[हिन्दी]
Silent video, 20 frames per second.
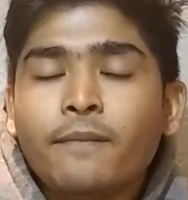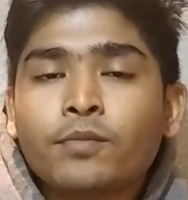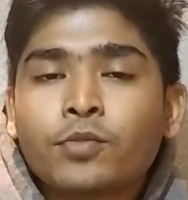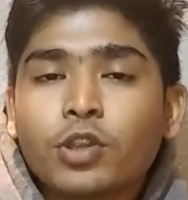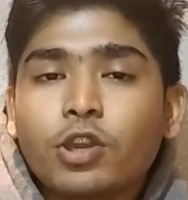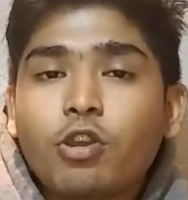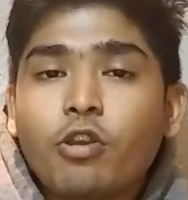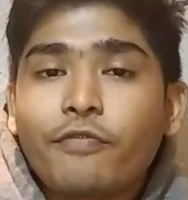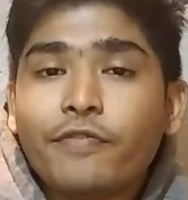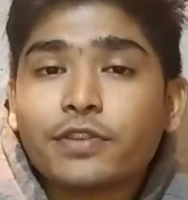
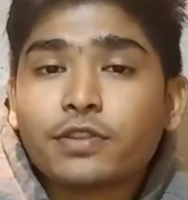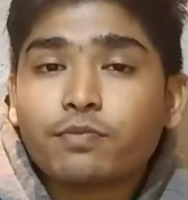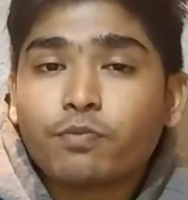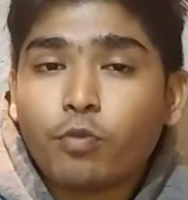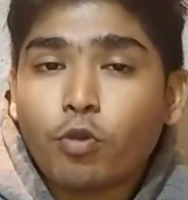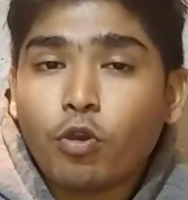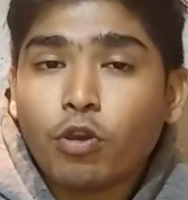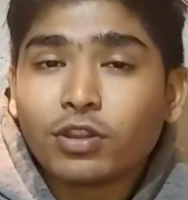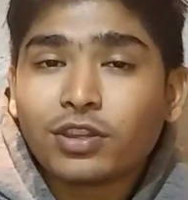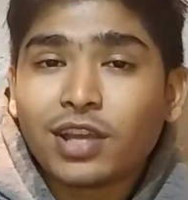ये ऑफर्स
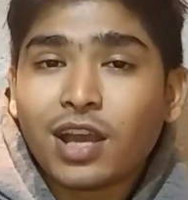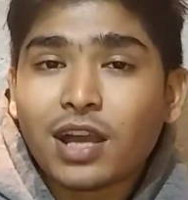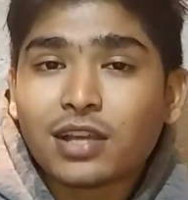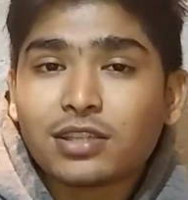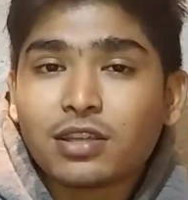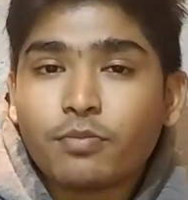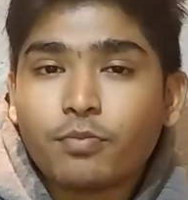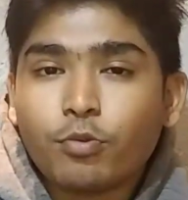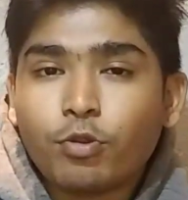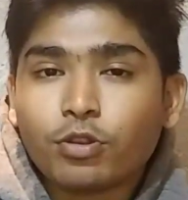बहुत खास
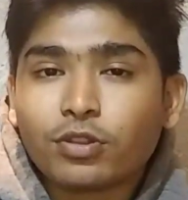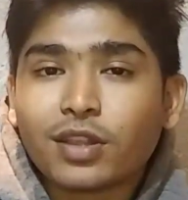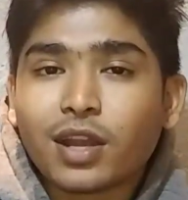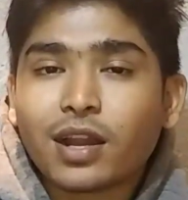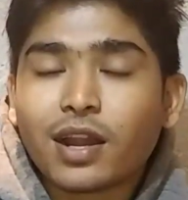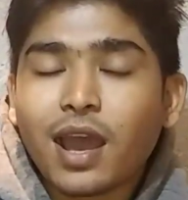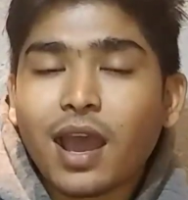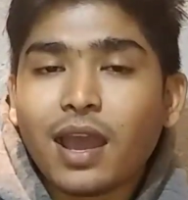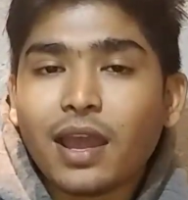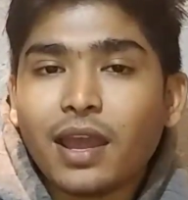है बहुत
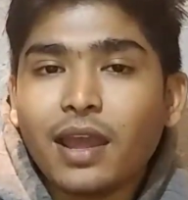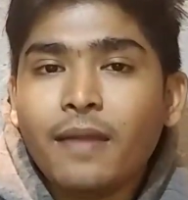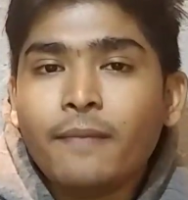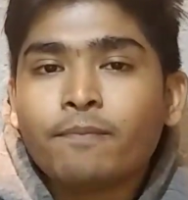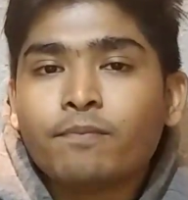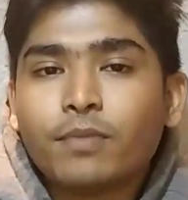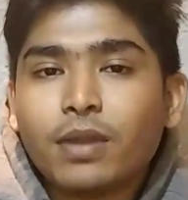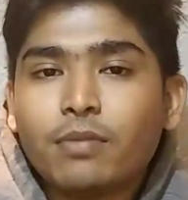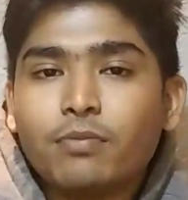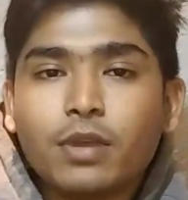तगड़ा है
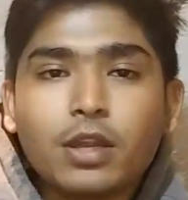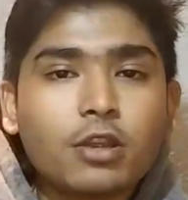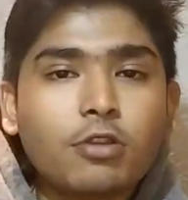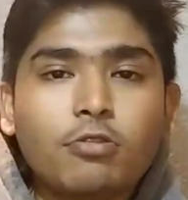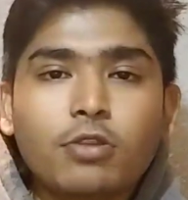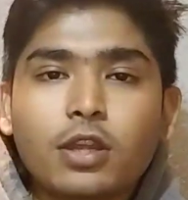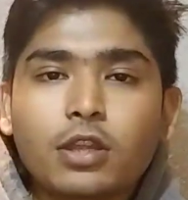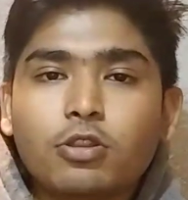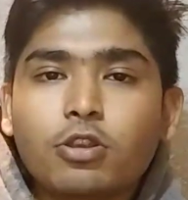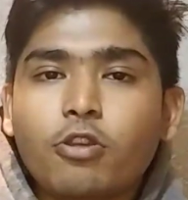पर मेरे को
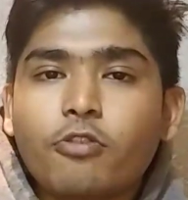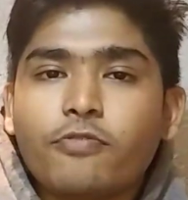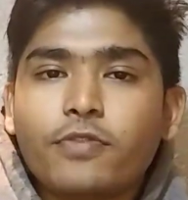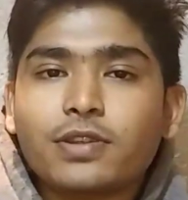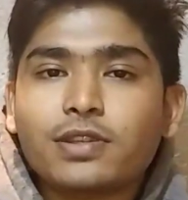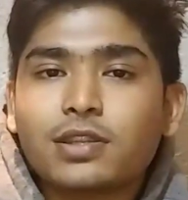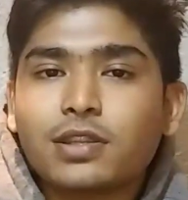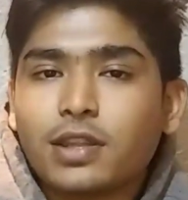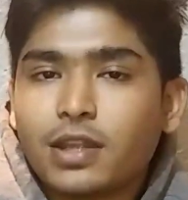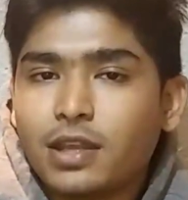लिए तो ये
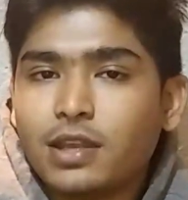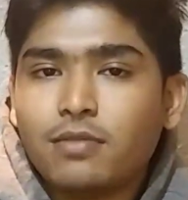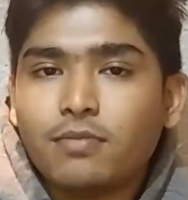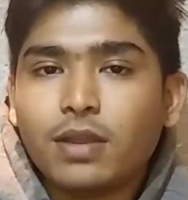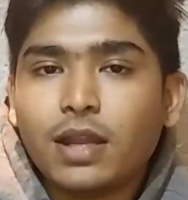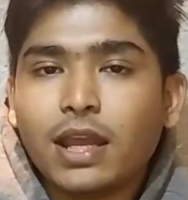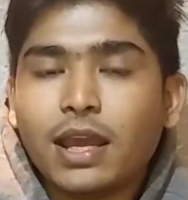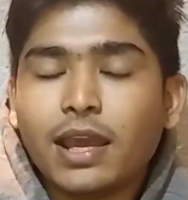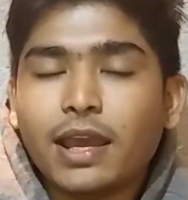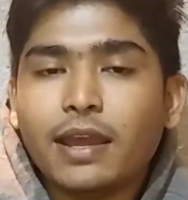ऑफर्स नहीं
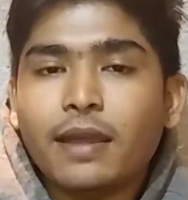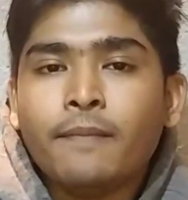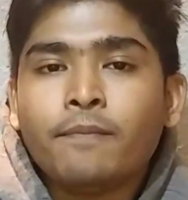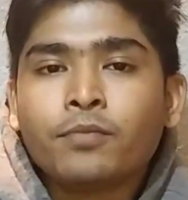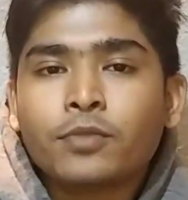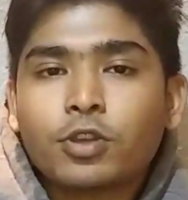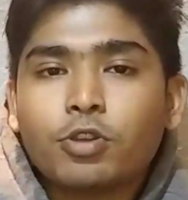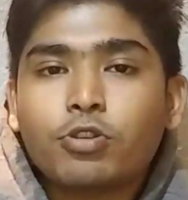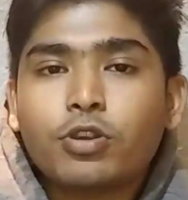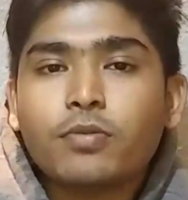मिले हैं
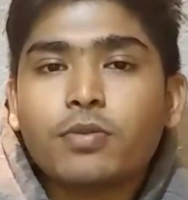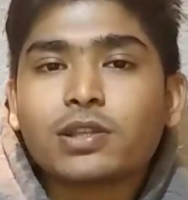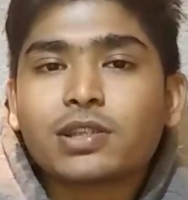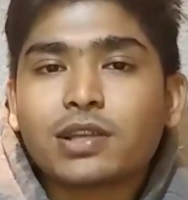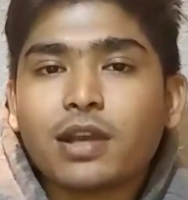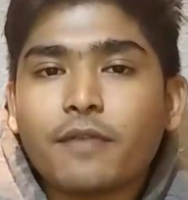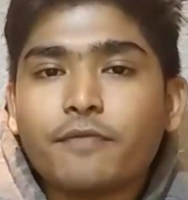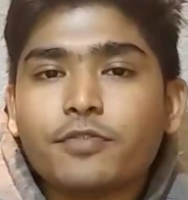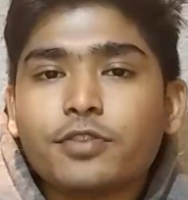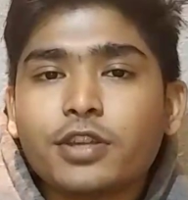क्योंकि बस
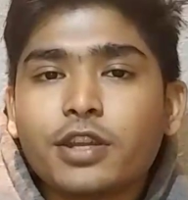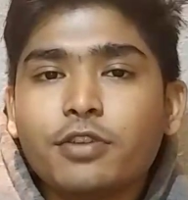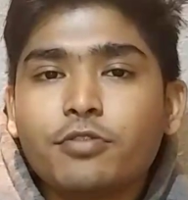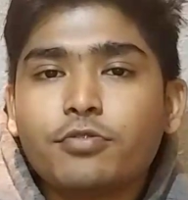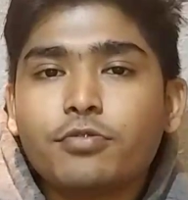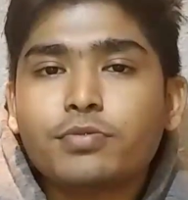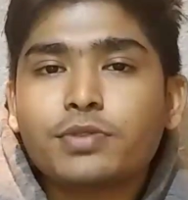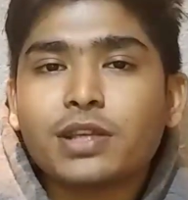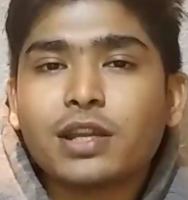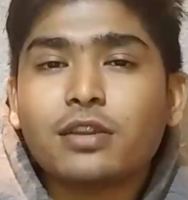काफी सारे
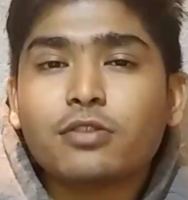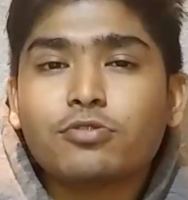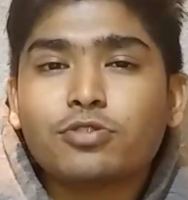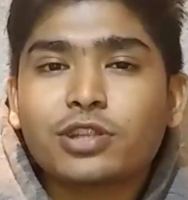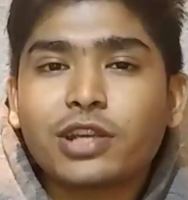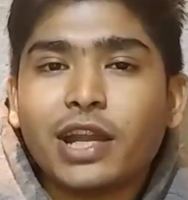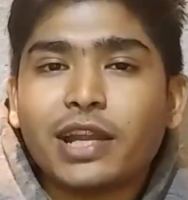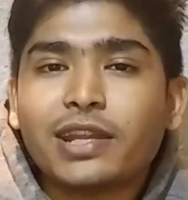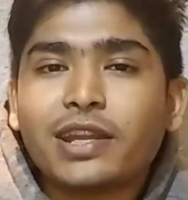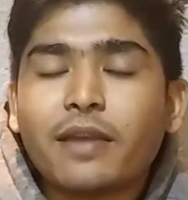यूट्यूब चैनल कुछ
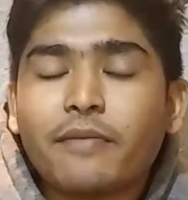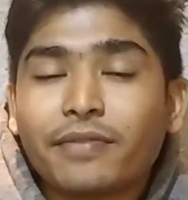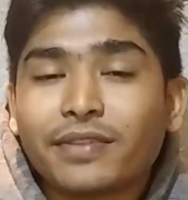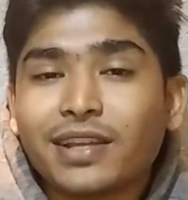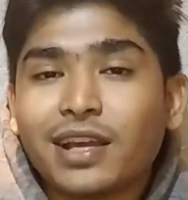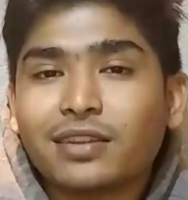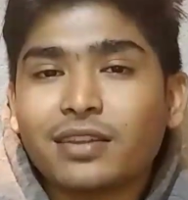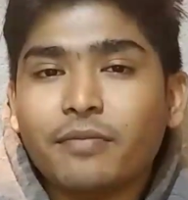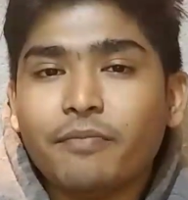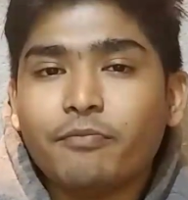घटिया
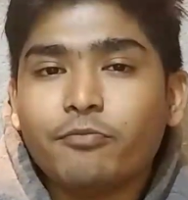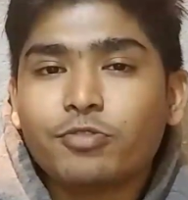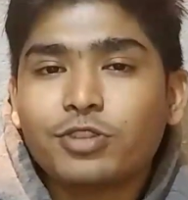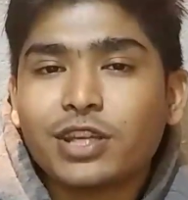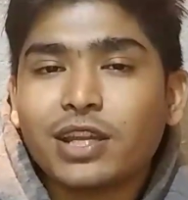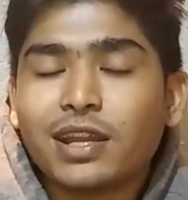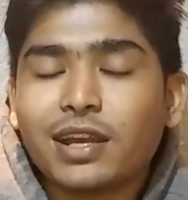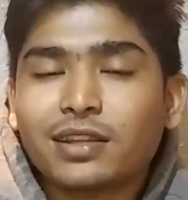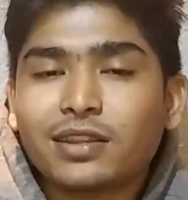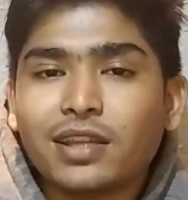बताया था मुझे
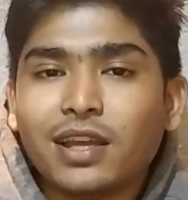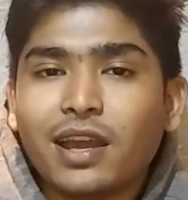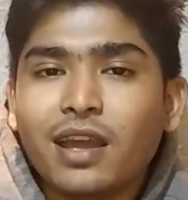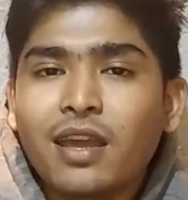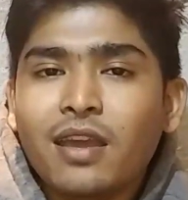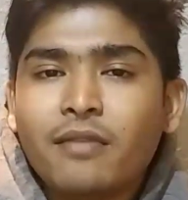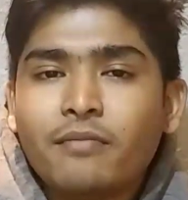लगता है